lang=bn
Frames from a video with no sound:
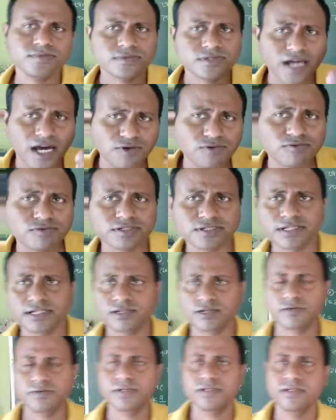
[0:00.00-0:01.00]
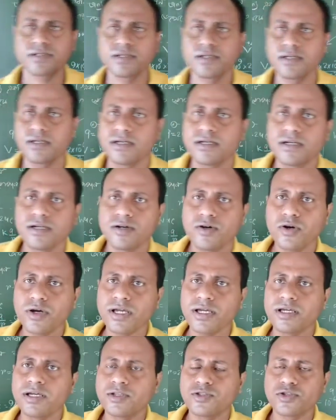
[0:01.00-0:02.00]
দারুণ রেজাল্ট হবে
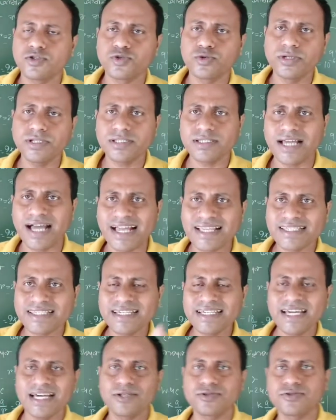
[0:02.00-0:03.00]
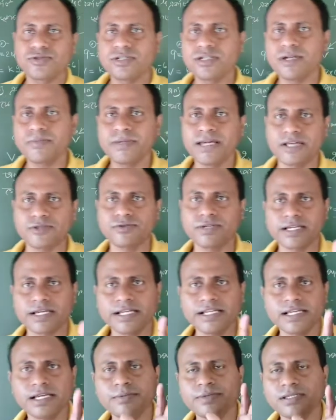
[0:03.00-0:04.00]
ওকে তো স্টুডেন্টস আজকে আলোচনাটা আমি এত
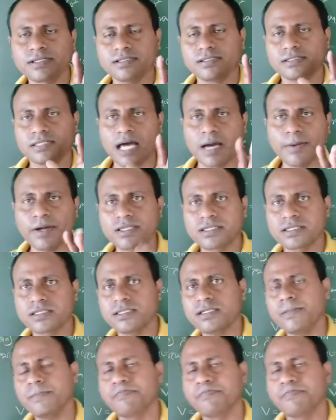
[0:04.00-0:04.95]
এখানেই আমি থামাচ্ছি